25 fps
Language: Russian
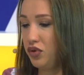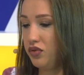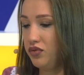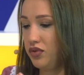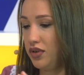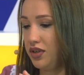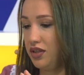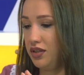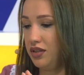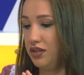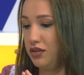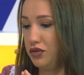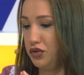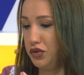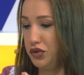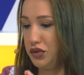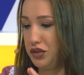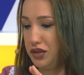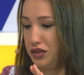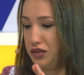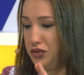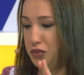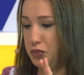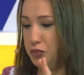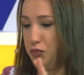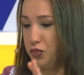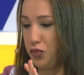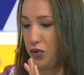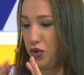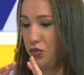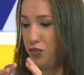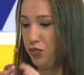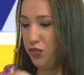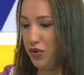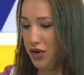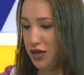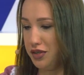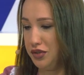поговорити от так
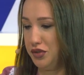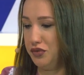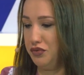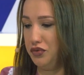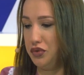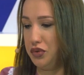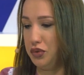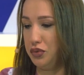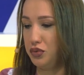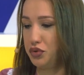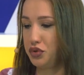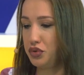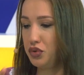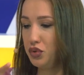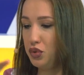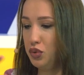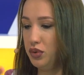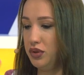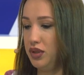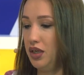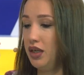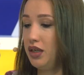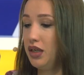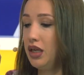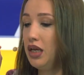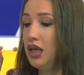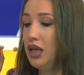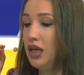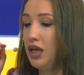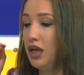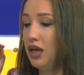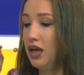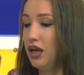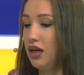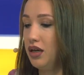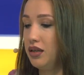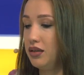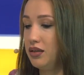про базову таку штуку. Так
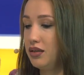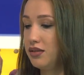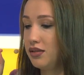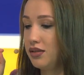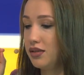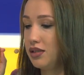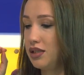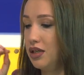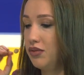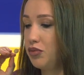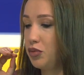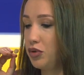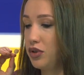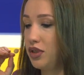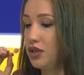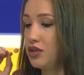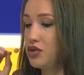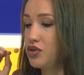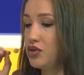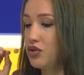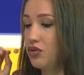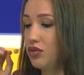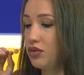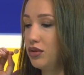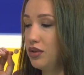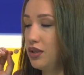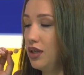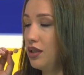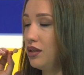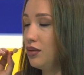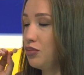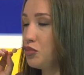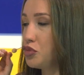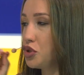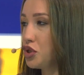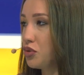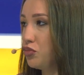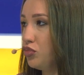ти сказав про те, що
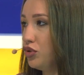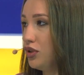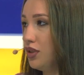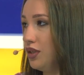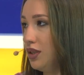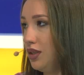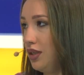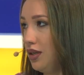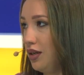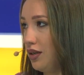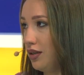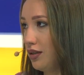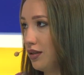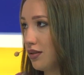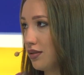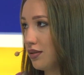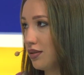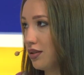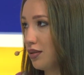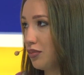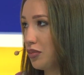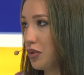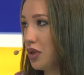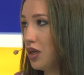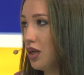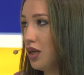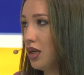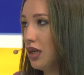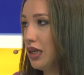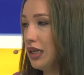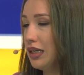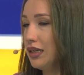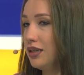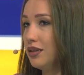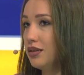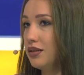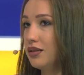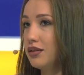контент може бути неякісним.
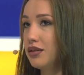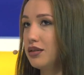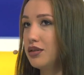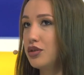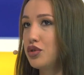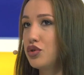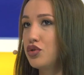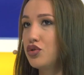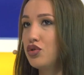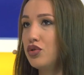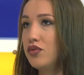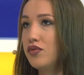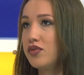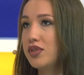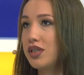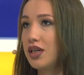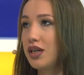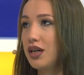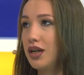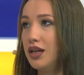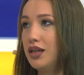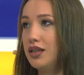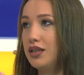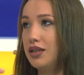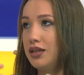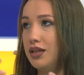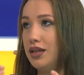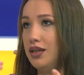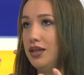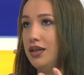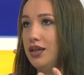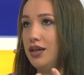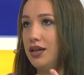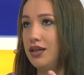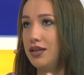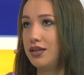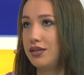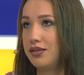Угу. Що взагалі таке
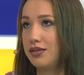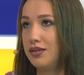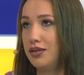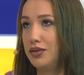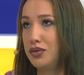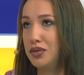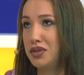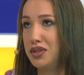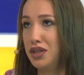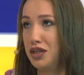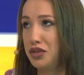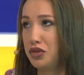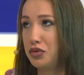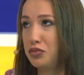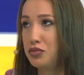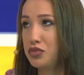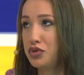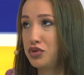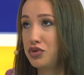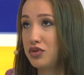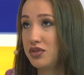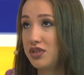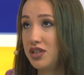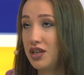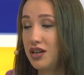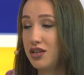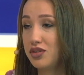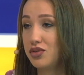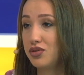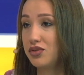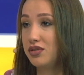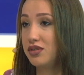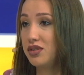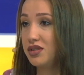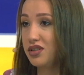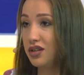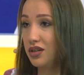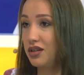якісний контент? Тому що зараз
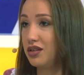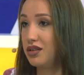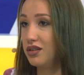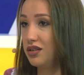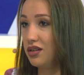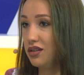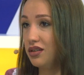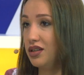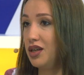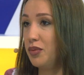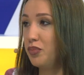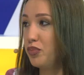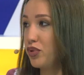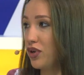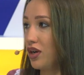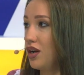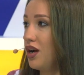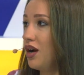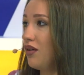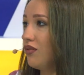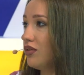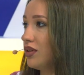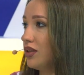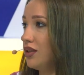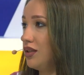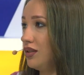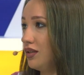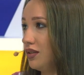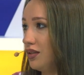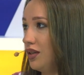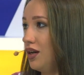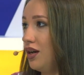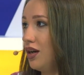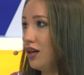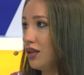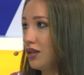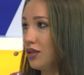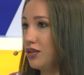ось цих направлень,
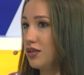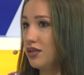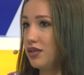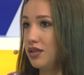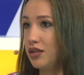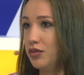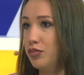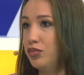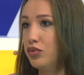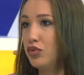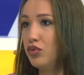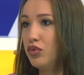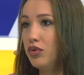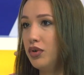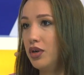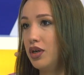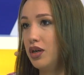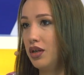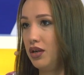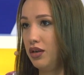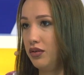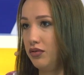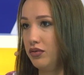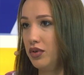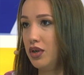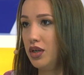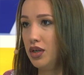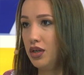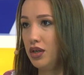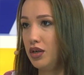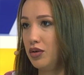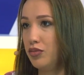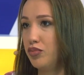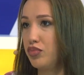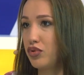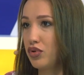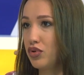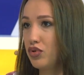так угу. цих блогерів,
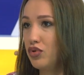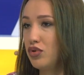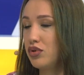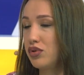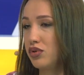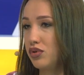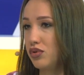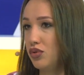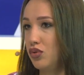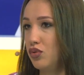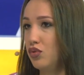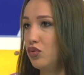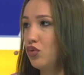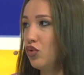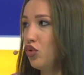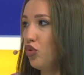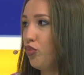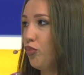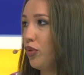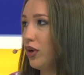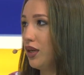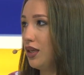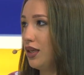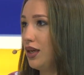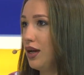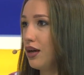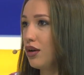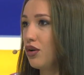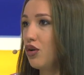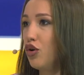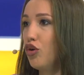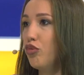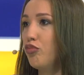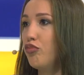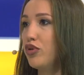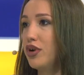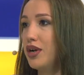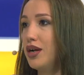просто купа. Як
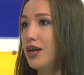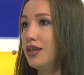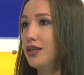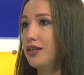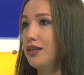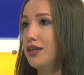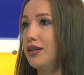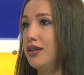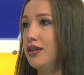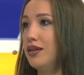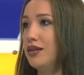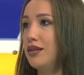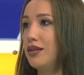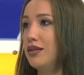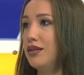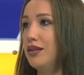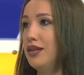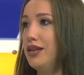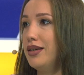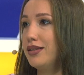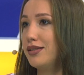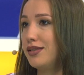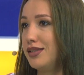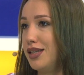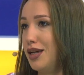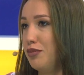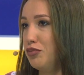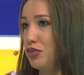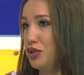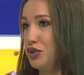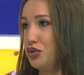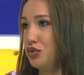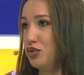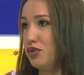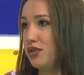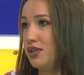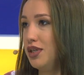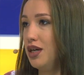да. обрати угу. для себе
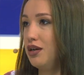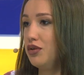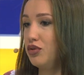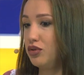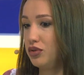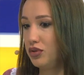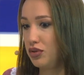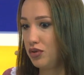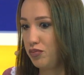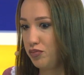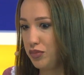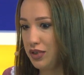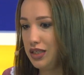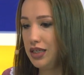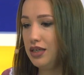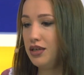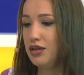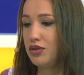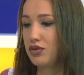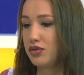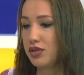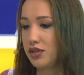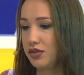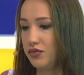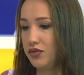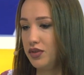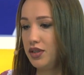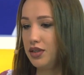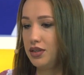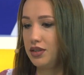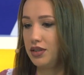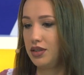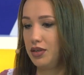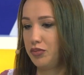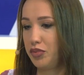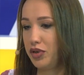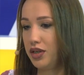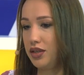щось? Як от мені
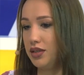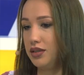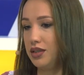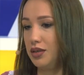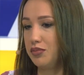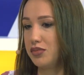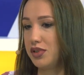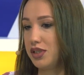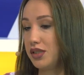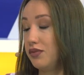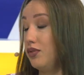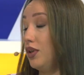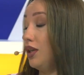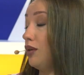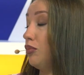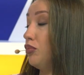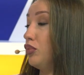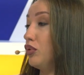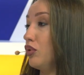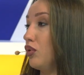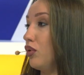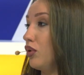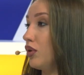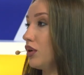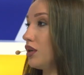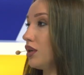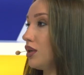розвити, наприклад, там свій блог?